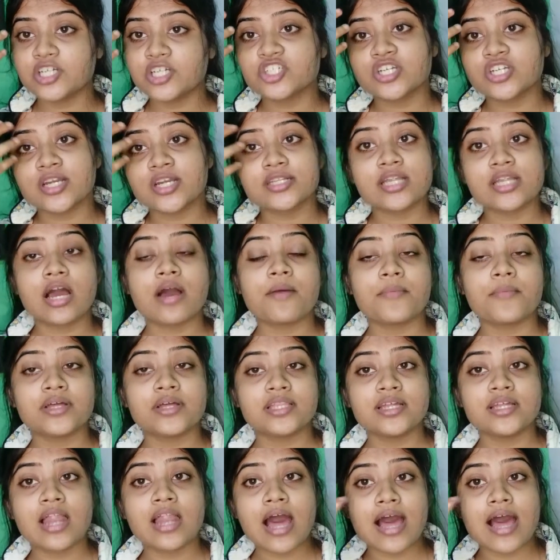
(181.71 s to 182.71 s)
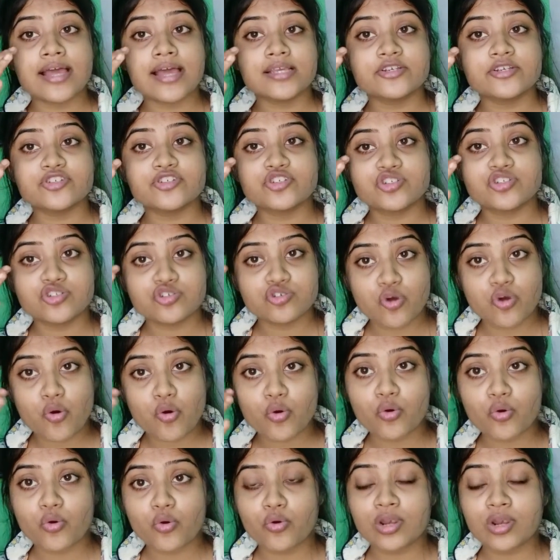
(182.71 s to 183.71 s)
সেটা আমাদের আই
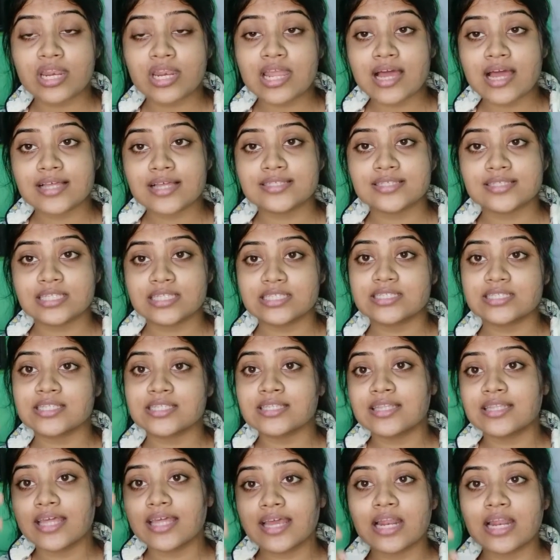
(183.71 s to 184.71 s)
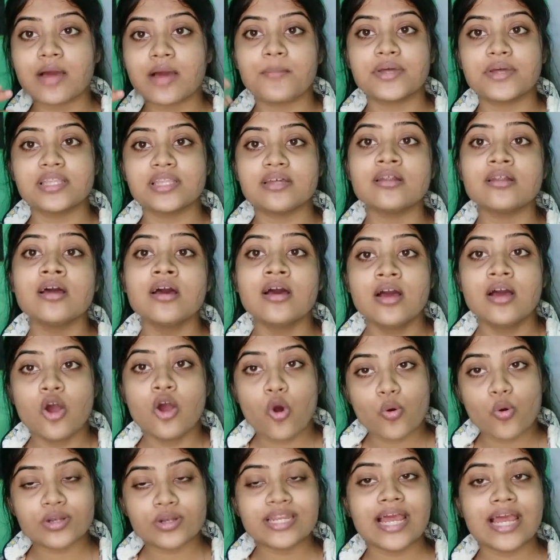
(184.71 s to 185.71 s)
শোক করলে আস্তে আস্তে দেন আমাদের
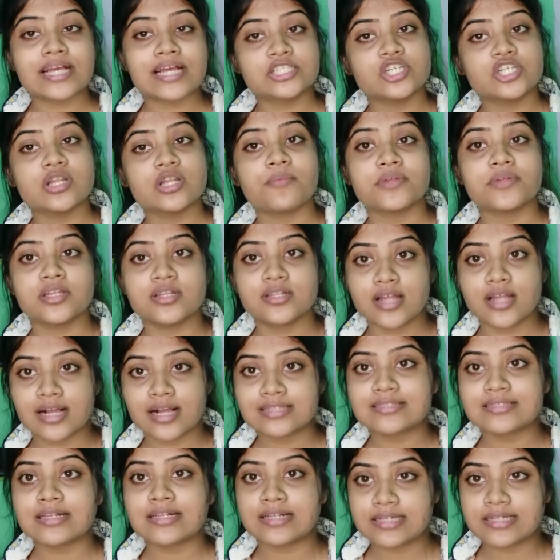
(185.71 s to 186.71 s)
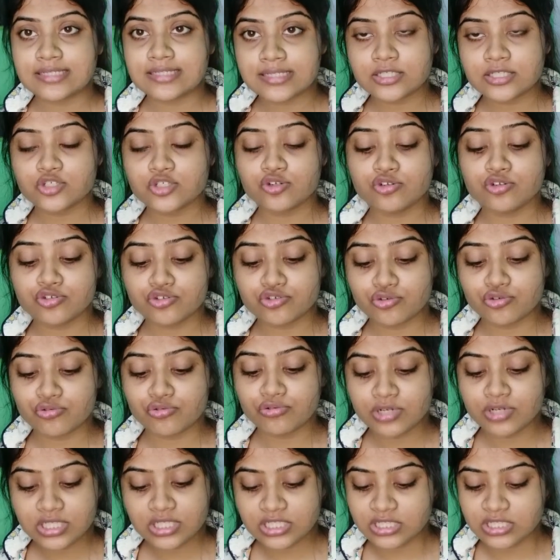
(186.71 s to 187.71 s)
ওটা অ্যাকচুয়ালি আমাদের ডার্ক সার্কেসের জন্য
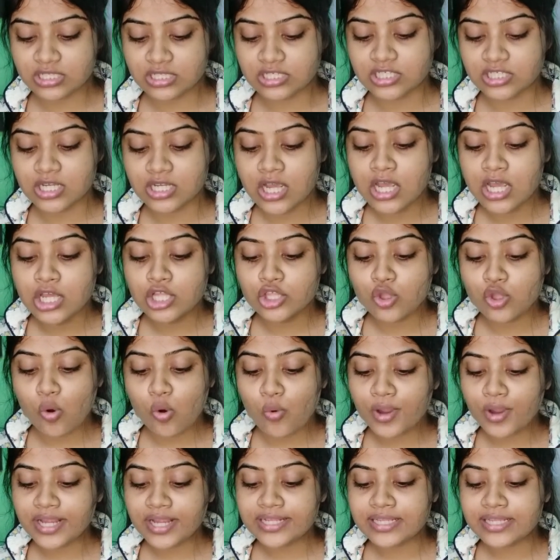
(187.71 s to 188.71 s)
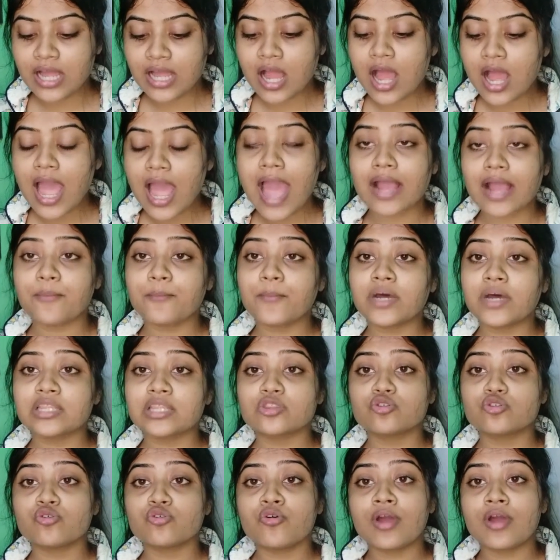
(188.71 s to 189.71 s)
জরুরি জিনিস তো ওইটা
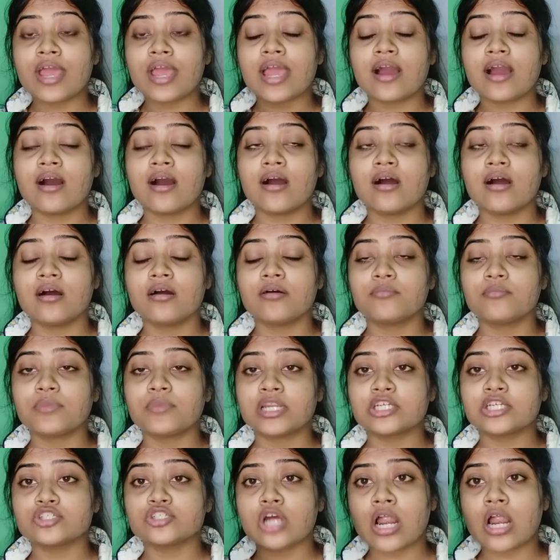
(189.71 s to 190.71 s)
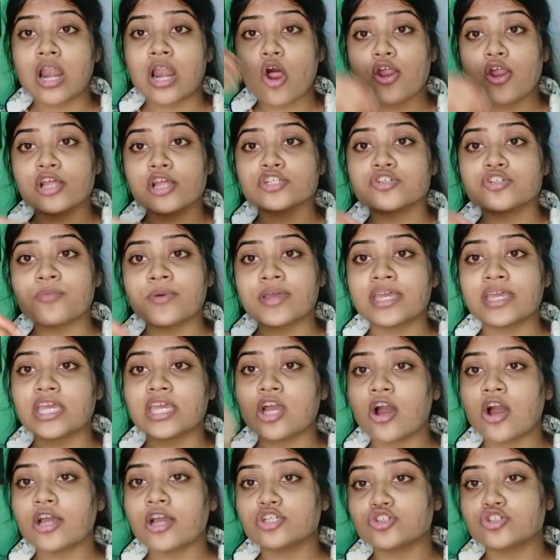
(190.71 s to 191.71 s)
একমাত্র মানে আর অনেক সময় কি
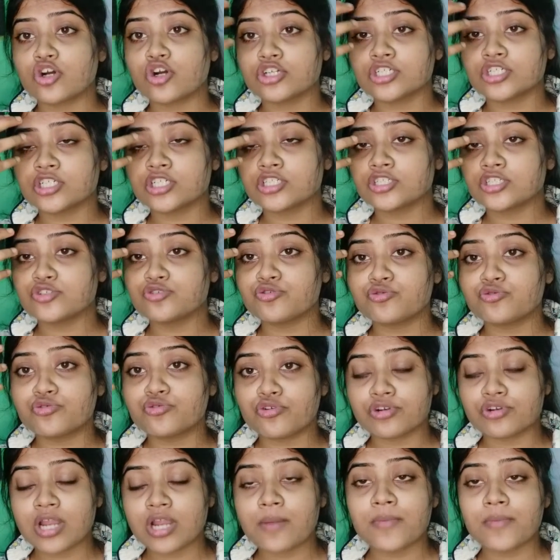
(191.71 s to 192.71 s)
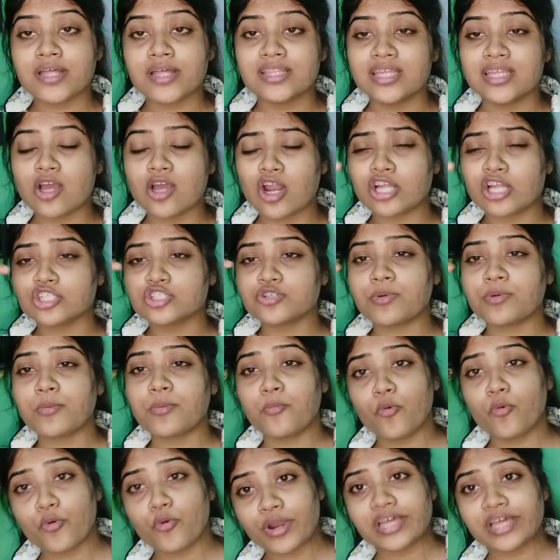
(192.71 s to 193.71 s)
হয় শসার যে টুকরোটা আমরা দিই অনেক সময়
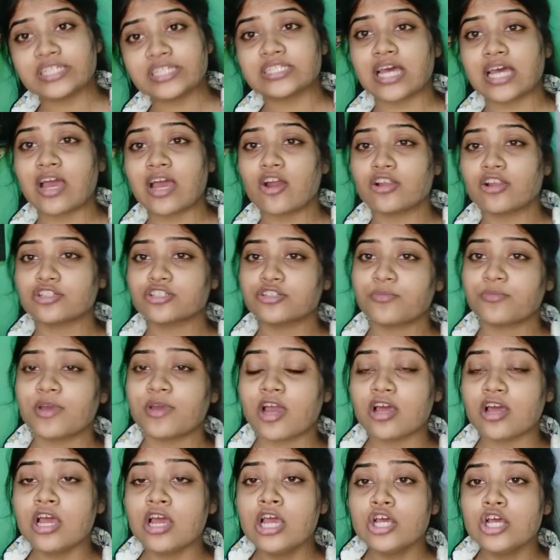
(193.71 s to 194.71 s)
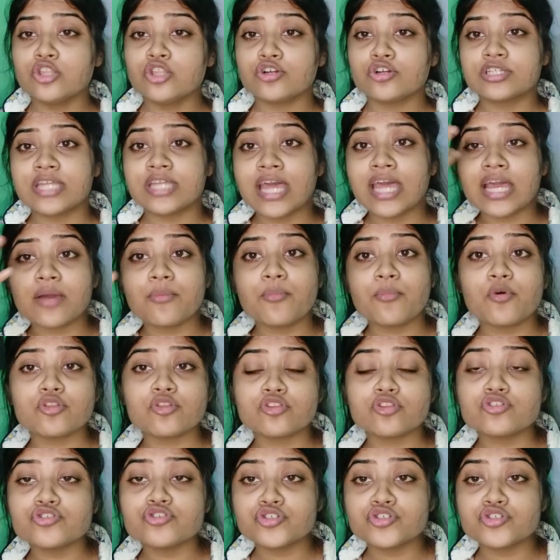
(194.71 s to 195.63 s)
পড়ে যায় অনেক সময় ঠিক মতন